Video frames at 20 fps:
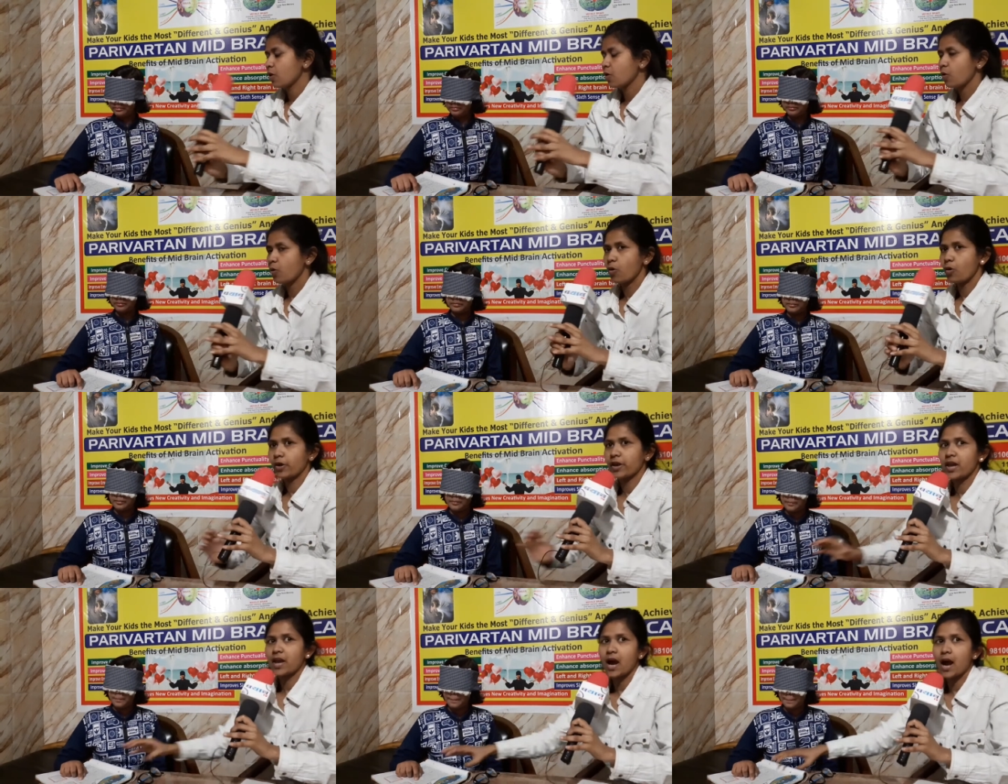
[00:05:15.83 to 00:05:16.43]
ओके
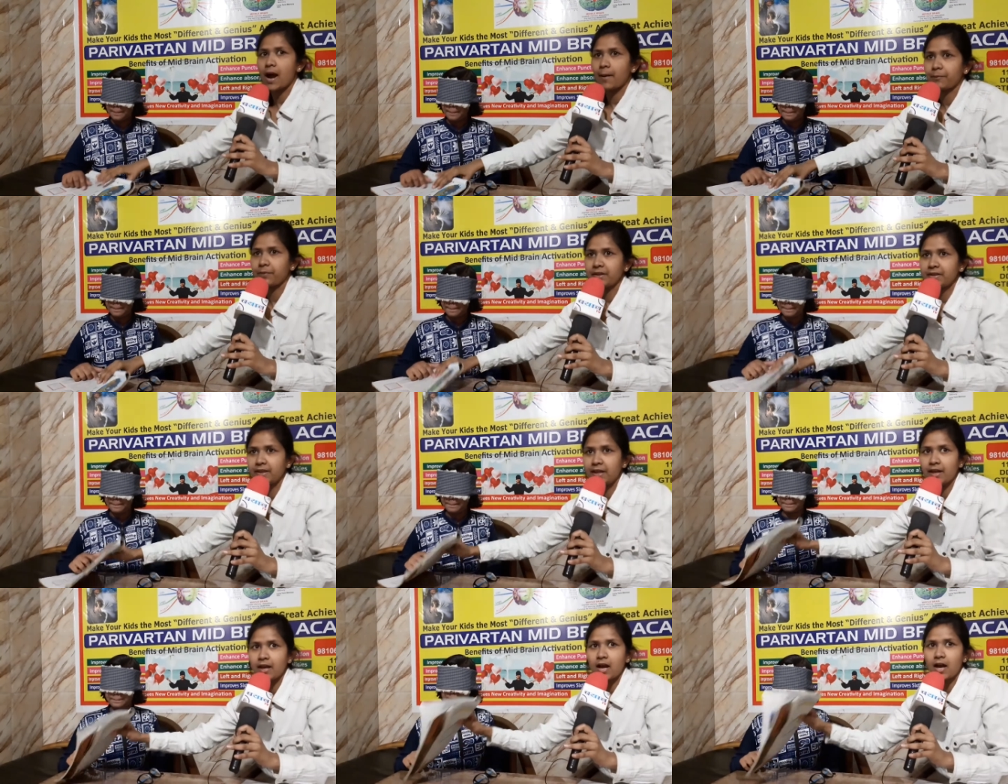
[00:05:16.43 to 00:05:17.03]
okay, आपने
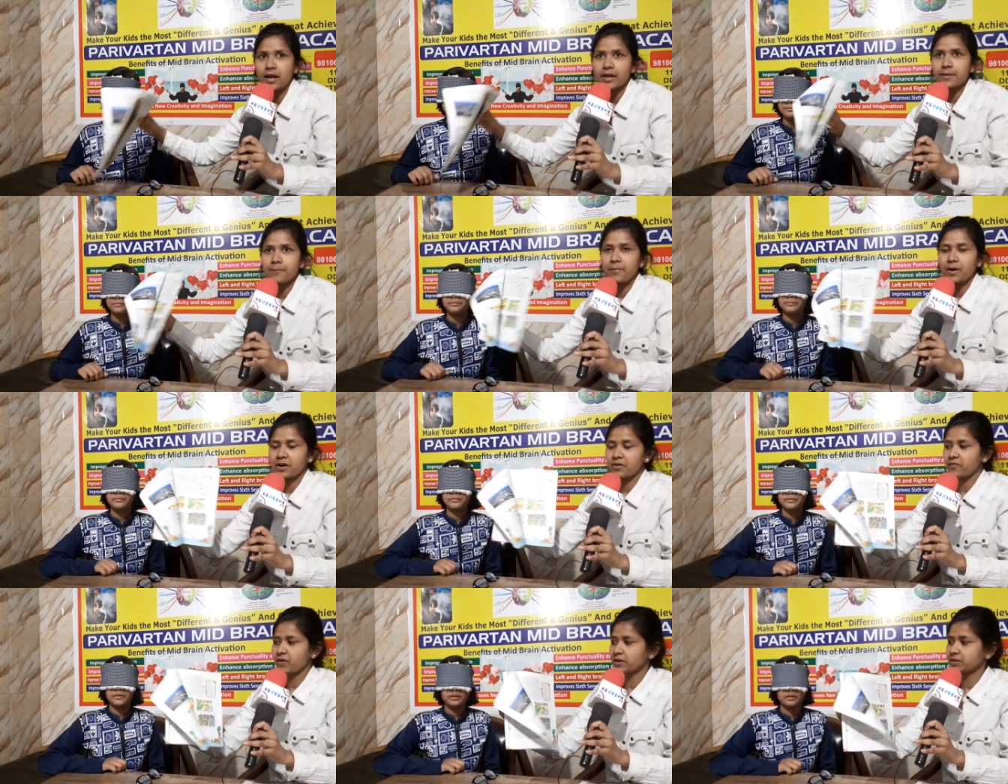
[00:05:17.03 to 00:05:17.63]
देखा कि
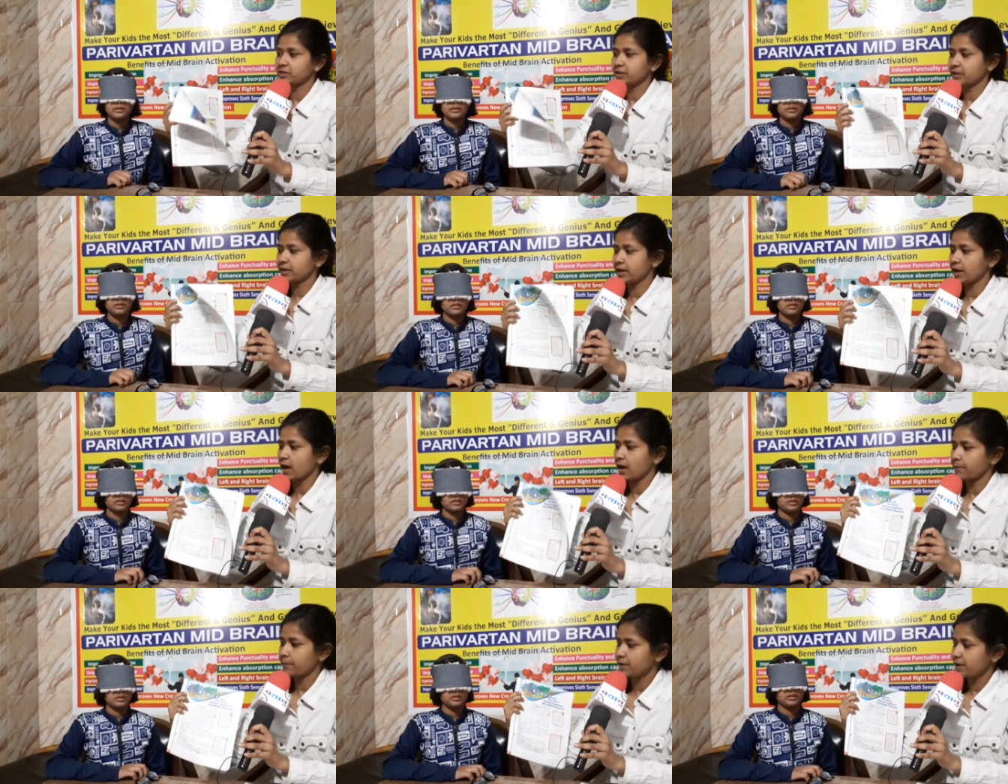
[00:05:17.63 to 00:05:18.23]
परिवर्तन ने
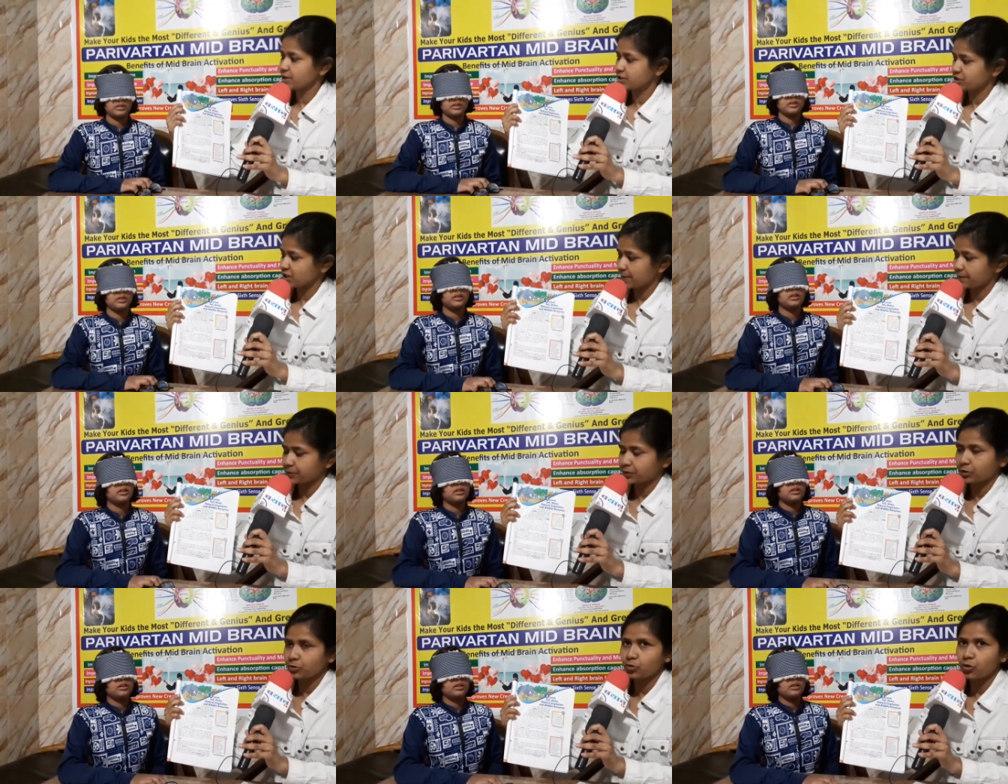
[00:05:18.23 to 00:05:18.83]
अभी ये
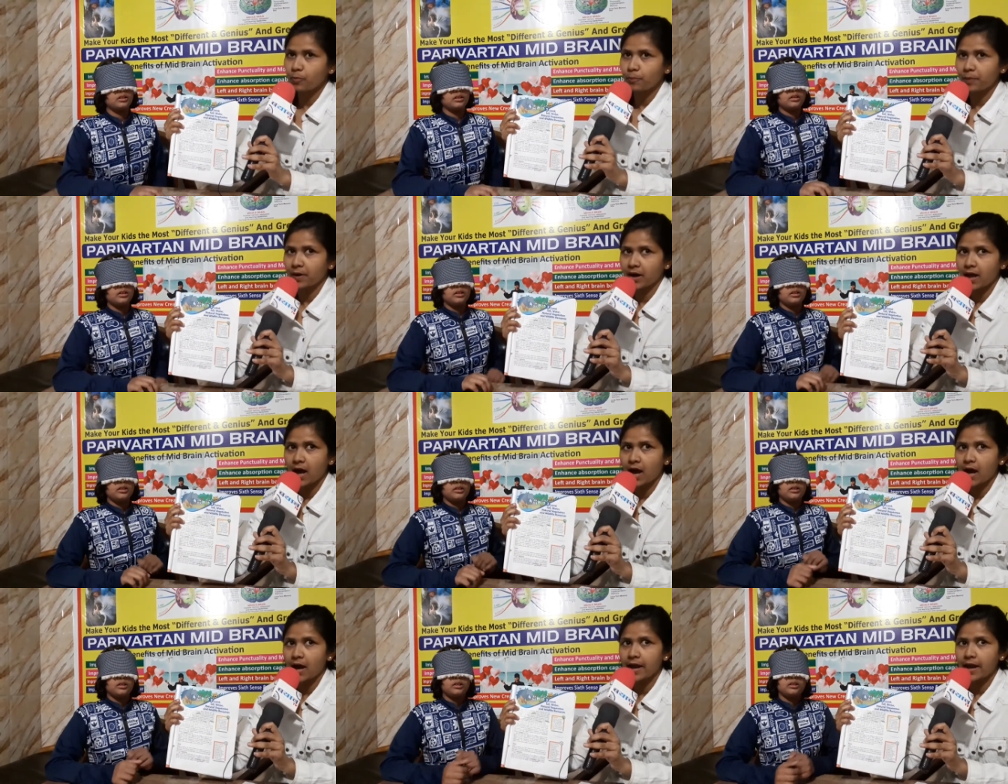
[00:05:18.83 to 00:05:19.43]
चैप्टर को
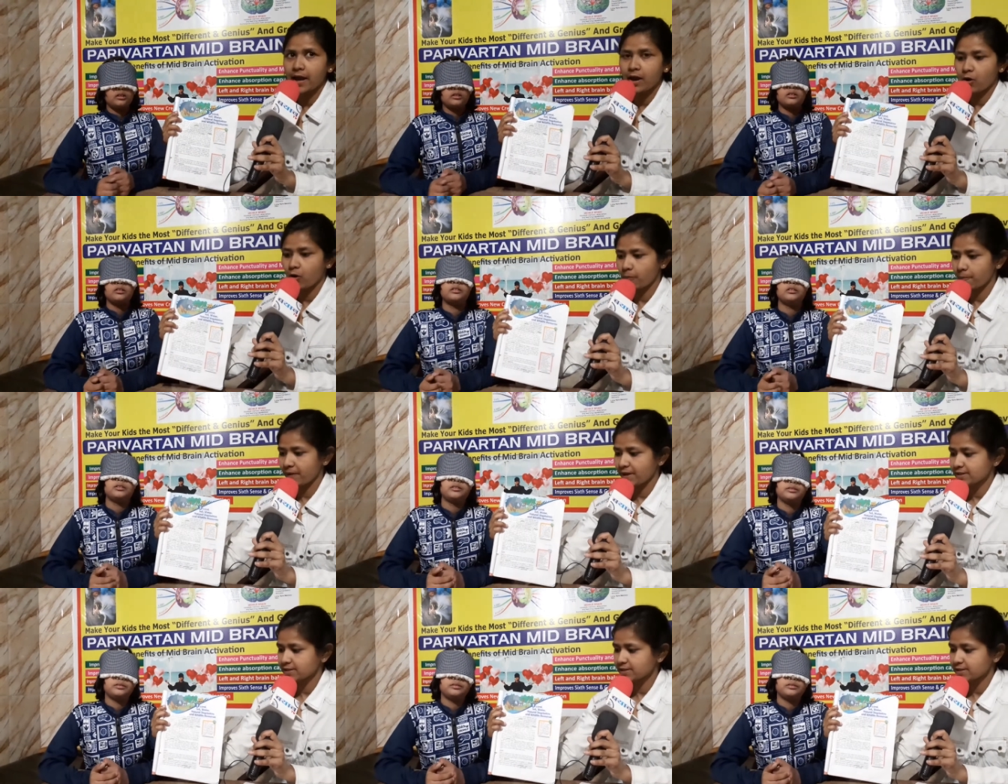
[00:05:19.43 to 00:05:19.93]
पढ़ा है और मैं